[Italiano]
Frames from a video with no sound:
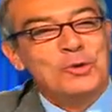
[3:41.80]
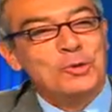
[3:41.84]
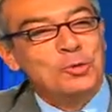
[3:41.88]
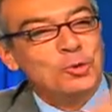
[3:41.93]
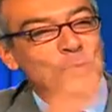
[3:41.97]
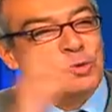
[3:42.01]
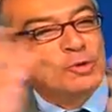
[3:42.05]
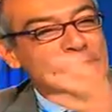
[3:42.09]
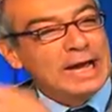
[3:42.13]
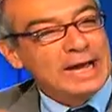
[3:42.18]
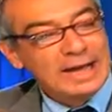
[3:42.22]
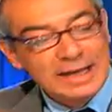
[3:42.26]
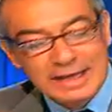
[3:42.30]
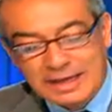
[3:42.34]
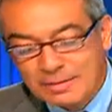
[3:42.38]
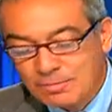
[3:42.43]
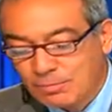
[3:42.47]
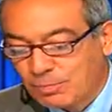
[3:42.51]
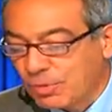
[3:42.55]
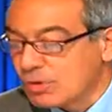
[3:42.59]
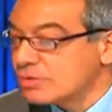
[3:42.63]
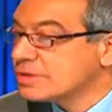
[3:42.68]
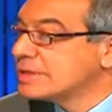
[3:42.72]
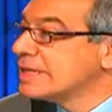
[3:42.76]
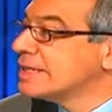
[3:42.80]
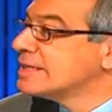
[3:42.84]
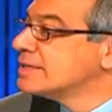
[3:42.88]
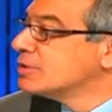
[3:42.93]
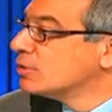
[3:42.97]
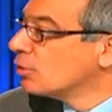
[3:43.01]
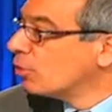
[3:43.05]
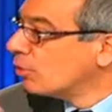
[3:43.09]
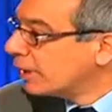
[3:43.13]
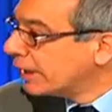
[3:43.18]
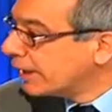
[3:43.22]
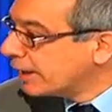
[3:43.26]
una
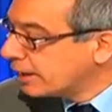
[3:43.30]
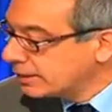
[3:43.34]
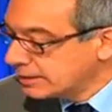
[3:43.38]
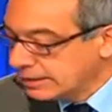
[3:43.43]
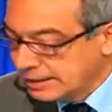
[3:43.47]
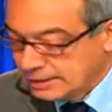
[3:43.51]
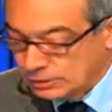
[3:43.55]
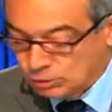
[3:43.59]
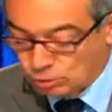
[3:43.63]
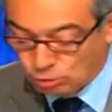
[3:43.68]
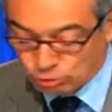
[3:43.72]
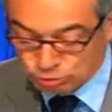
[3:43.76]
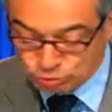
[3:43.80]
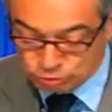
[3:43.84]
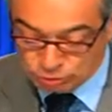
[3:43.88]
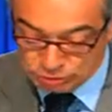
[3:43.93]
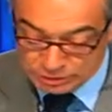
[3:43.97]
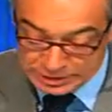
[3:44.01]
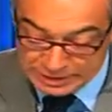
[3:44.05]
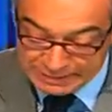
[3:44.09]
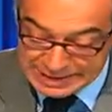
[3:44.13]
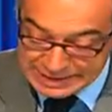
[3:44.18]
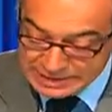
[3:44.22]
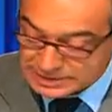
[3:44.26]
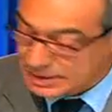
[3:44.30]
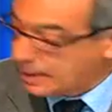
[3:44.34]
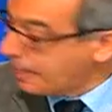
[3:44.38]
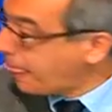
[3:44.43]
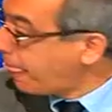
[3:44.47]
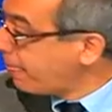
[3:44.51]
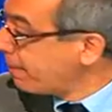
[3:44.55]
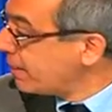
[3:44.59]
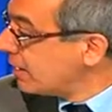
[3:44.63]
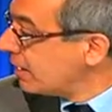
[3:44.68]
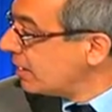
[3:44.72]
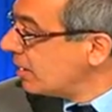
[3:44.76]
impostazione del tutto diversa. Oppure
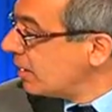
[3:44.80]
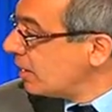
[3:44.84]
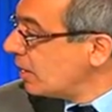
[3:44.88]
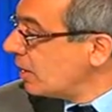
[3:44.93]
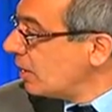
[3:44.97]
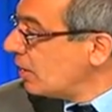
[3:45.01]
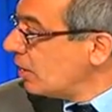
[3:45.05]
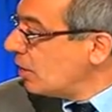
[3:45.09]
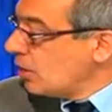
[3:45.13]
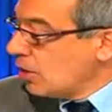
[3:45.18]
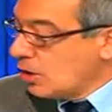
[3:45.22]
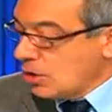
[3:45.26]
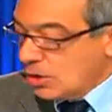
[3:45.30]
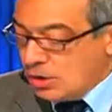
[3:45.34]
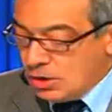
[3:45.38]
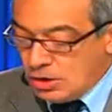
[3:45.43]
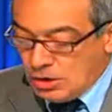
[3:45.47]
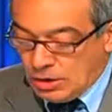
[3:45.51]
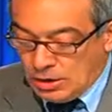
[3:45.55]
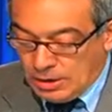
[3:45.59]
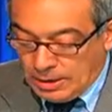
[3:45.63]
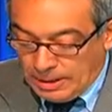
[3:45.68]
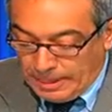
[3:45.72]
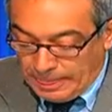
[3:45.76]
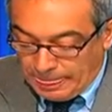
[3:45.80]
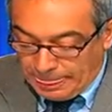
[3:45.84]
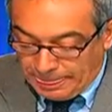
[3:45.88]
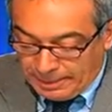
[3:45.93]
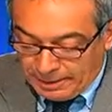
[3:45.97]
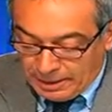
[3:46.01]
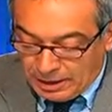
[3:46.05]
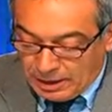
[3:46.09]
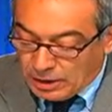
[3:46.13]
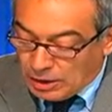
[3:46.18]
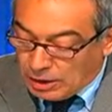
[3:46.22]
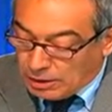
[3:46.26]
Tabacci eletto da noi con i voti della Lega.
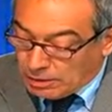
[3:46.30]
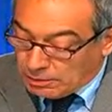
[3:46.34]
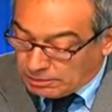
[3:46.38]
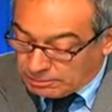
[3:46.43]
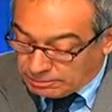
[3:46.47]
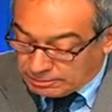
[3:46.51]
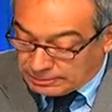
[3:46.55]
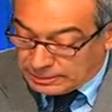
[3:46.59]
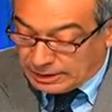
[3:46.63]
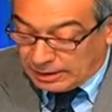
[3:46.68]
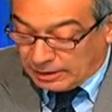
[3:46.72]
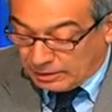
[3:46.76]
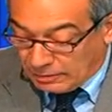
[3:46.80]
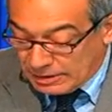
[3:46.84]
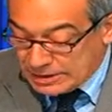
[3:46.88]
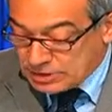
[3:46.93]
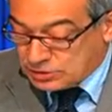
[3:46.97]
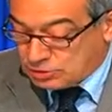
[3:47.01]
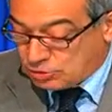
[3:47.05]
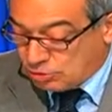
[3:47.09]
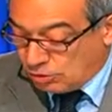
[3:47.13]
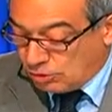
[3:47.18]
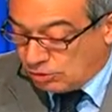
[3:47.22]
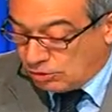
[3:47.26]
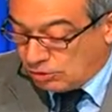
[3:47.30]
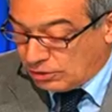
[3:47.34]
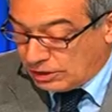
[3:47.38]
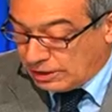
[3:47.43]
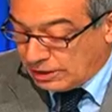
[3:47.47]
Questo